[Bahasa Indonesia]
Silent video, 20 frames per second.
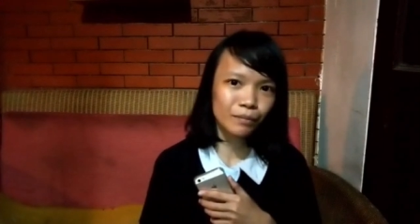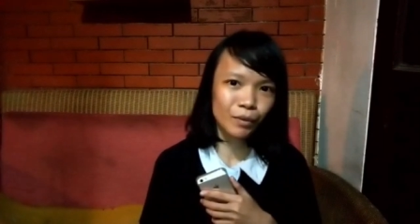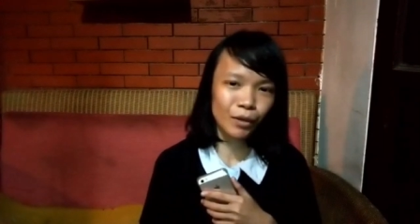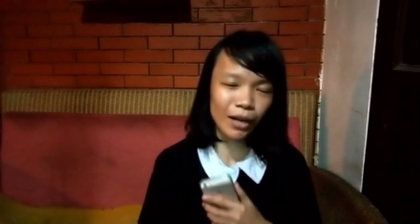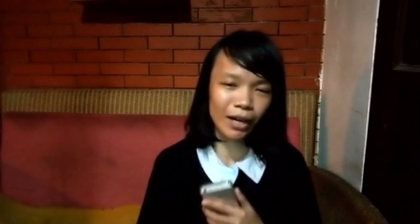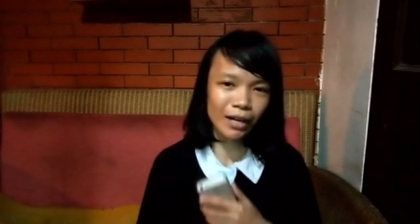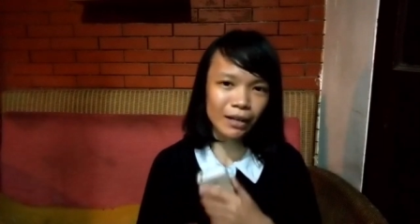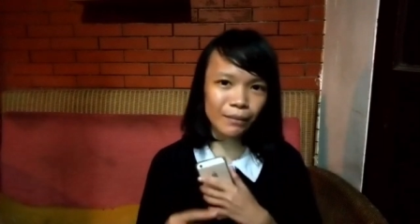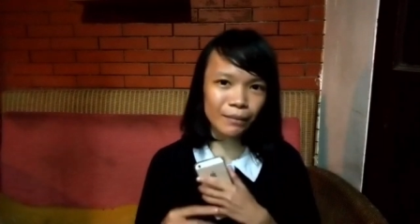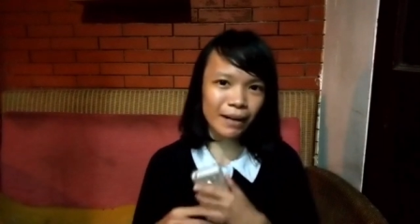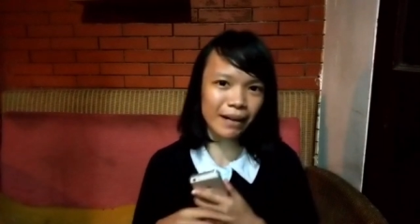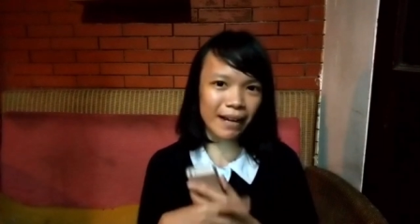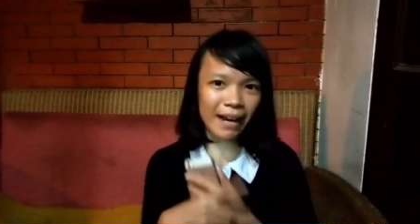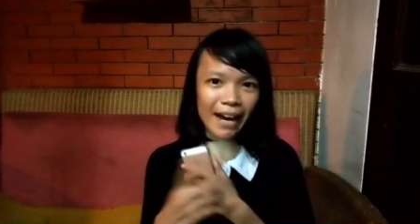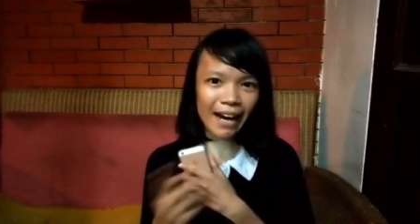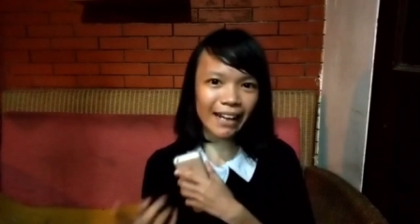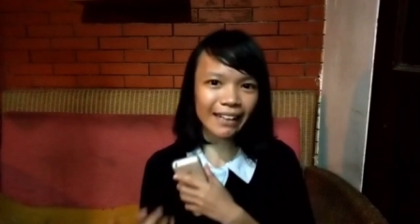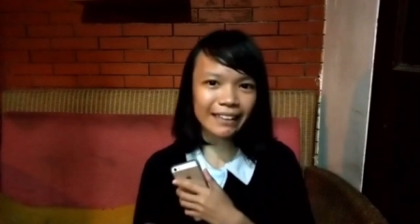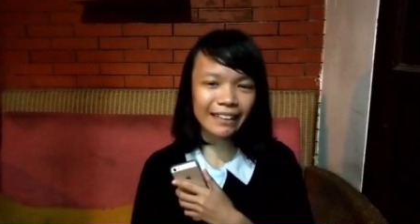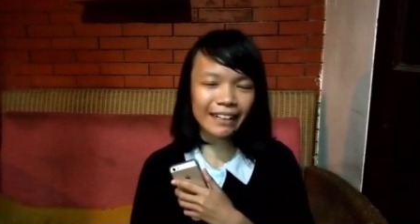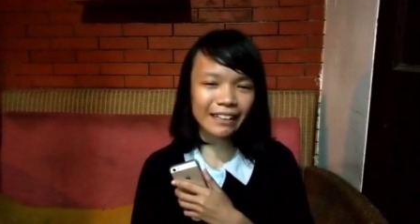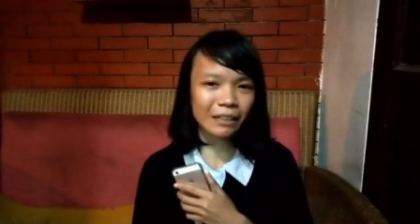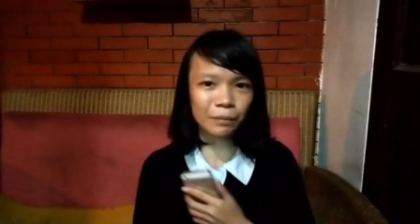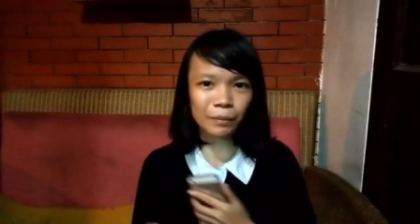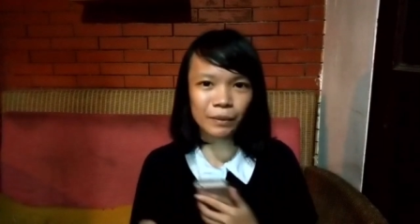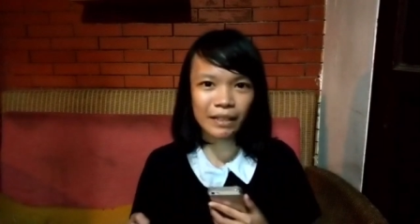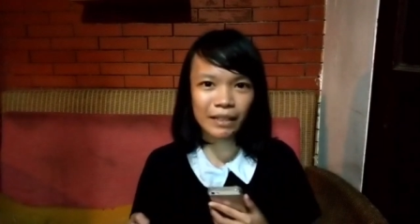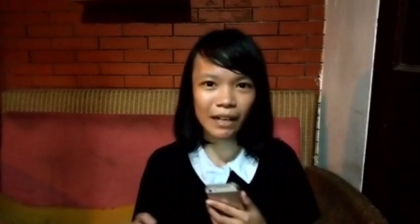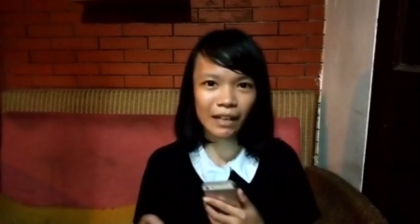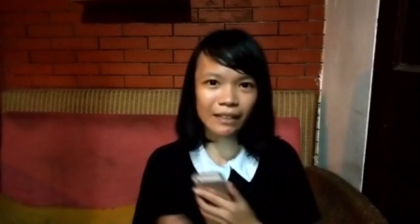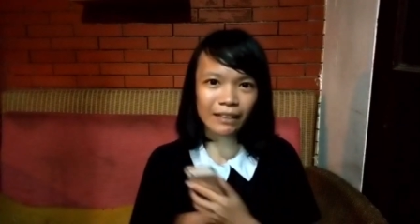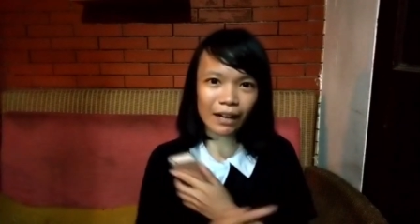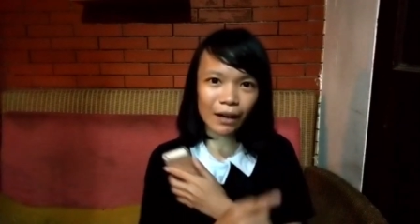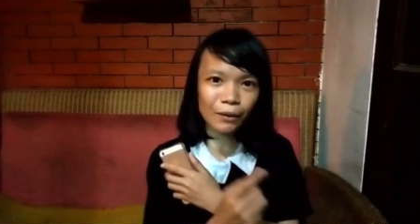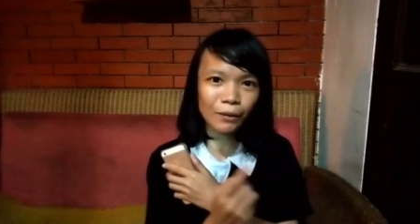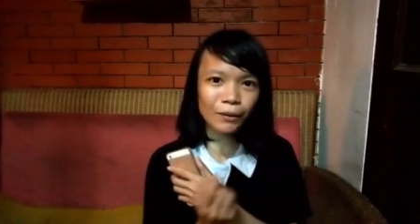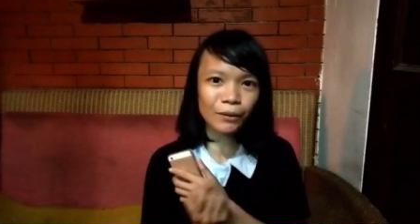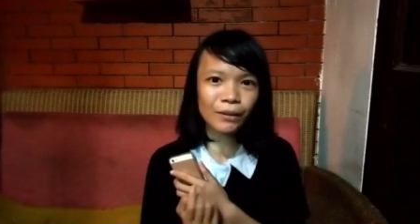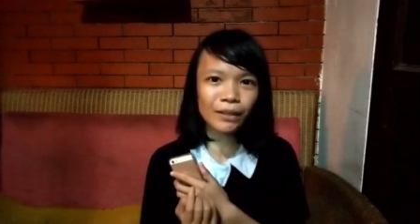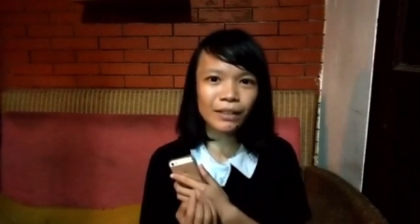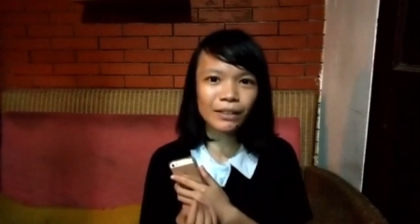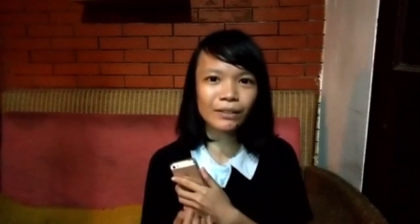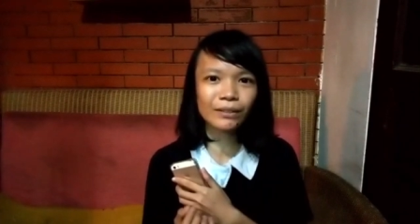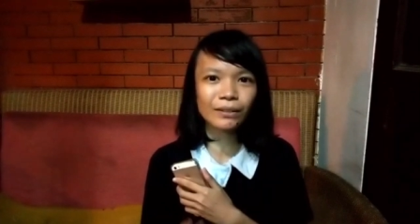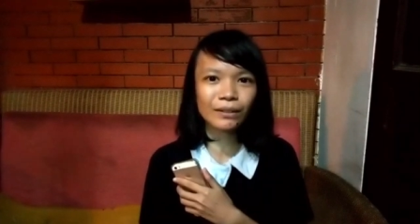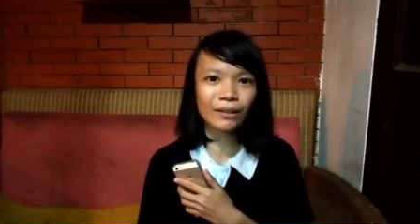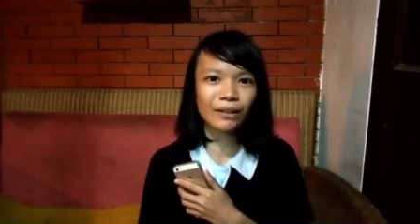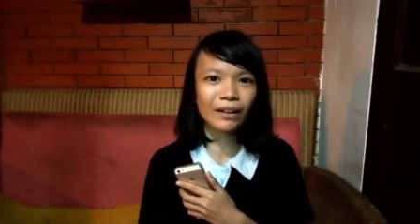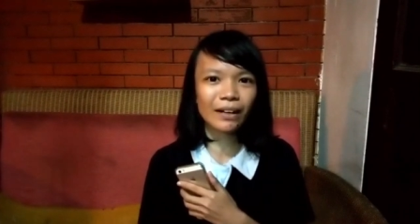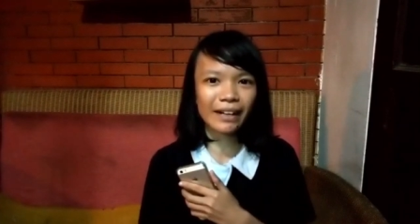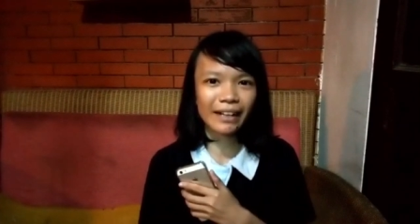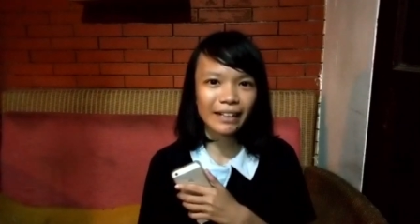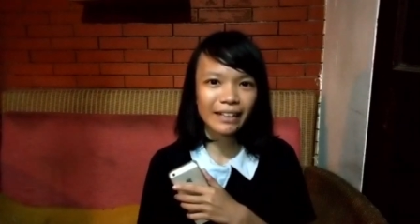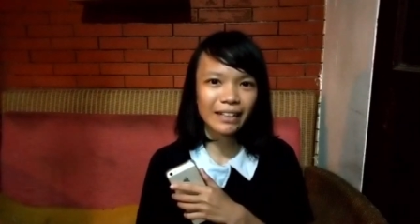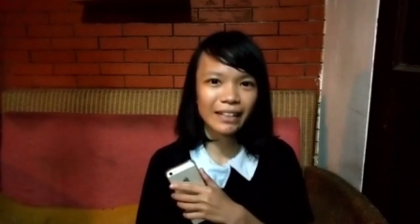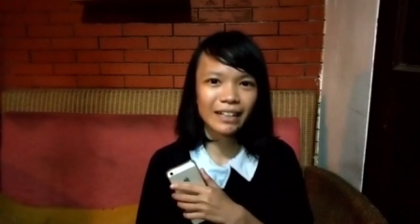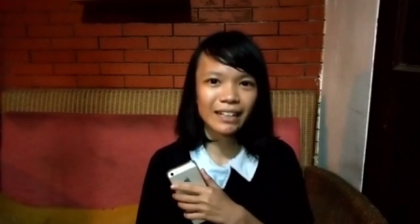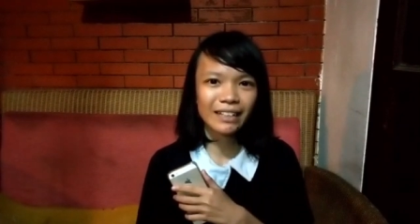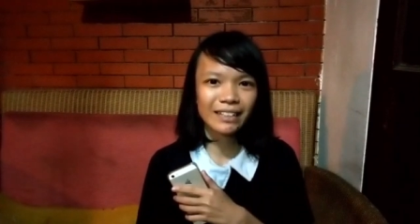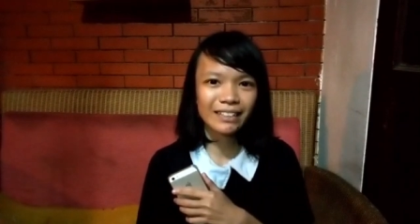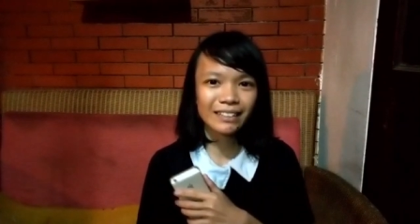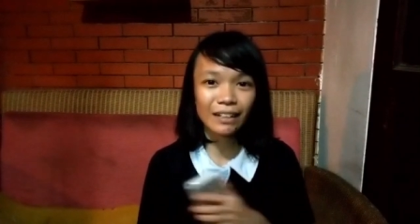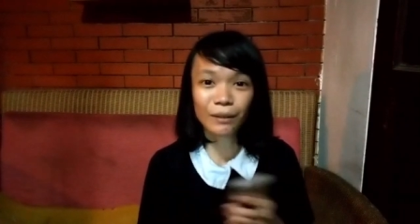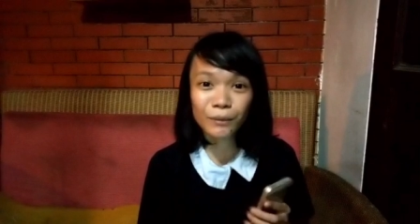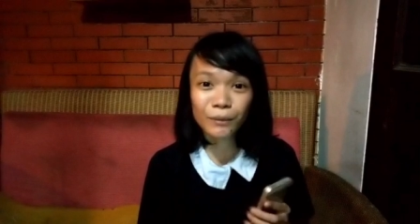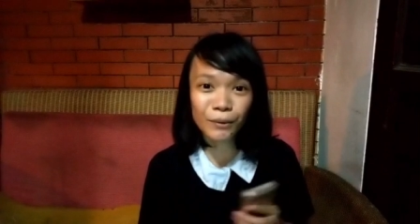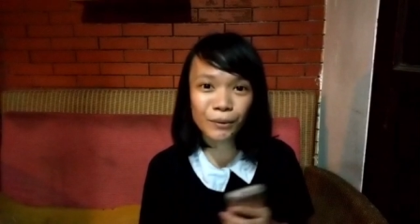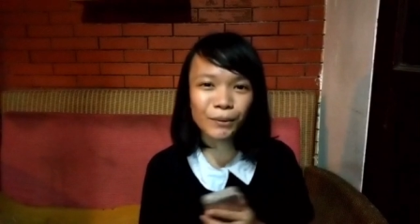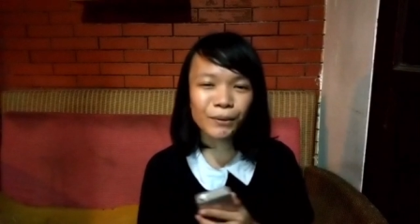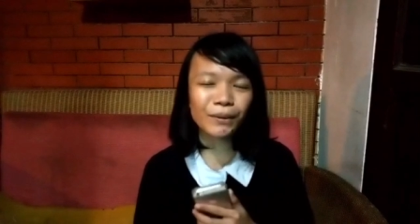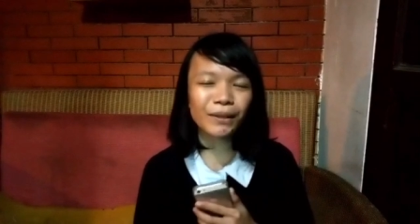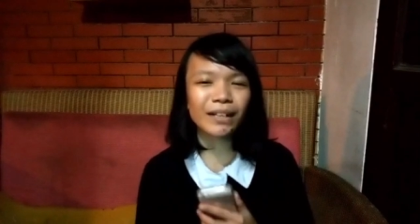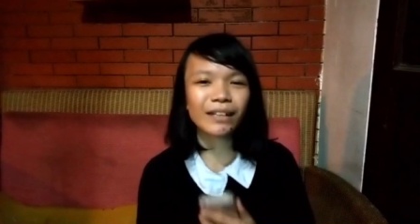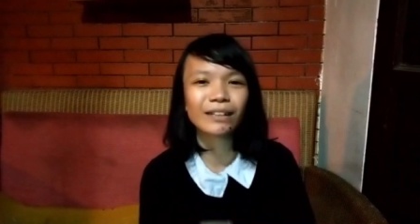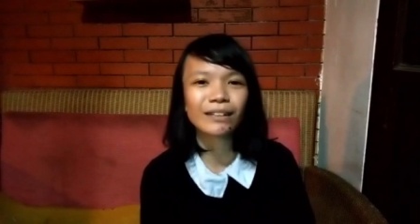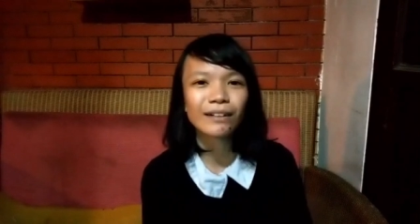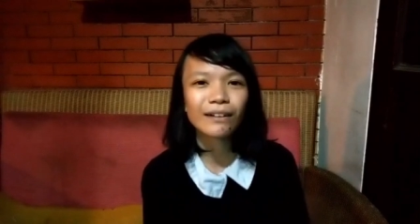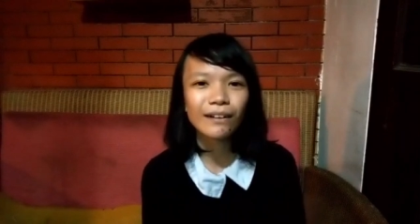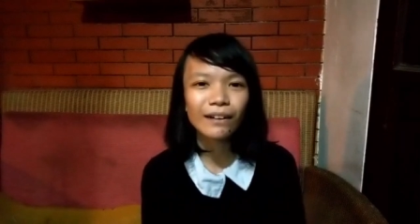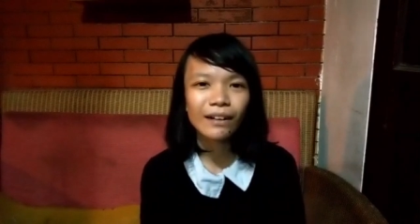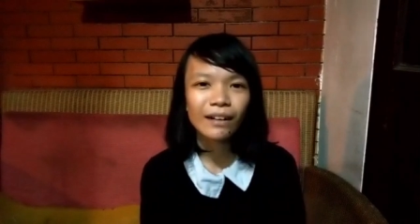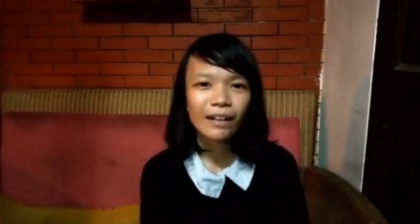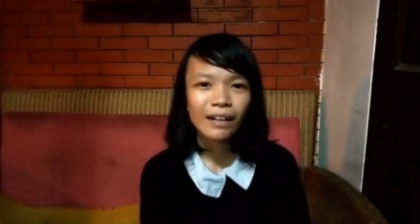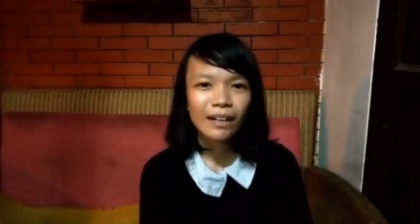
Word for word: mulai melihat kereta api jarak jauh gitu kok kayaknya seru gitu